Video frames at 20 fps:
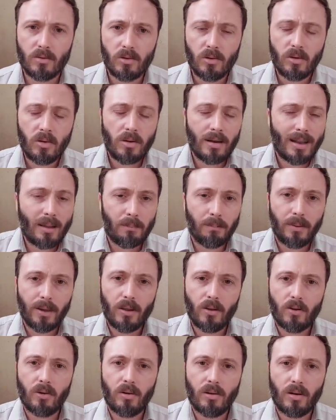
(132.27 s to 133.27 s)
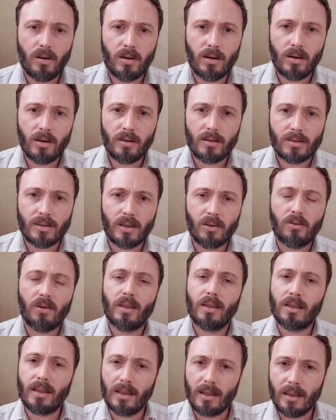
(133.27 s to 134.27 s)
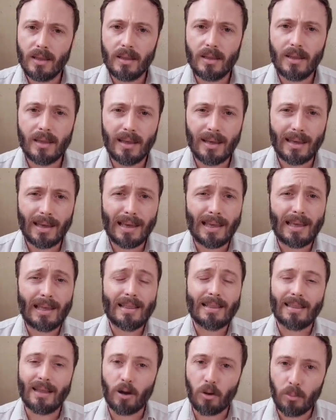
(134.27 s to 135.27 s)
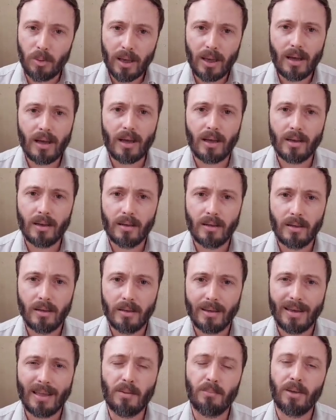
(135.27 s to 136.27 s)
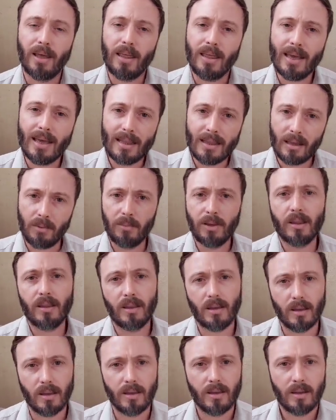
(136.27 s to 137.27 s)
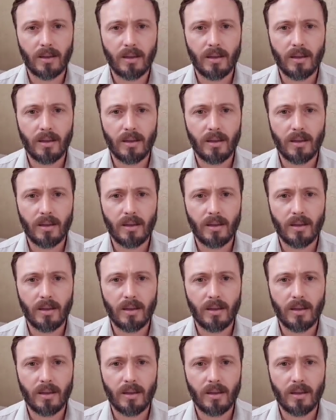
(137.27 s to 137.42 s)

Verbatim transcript: Yo le pido, señor intendente, que intervenga inmediatamente.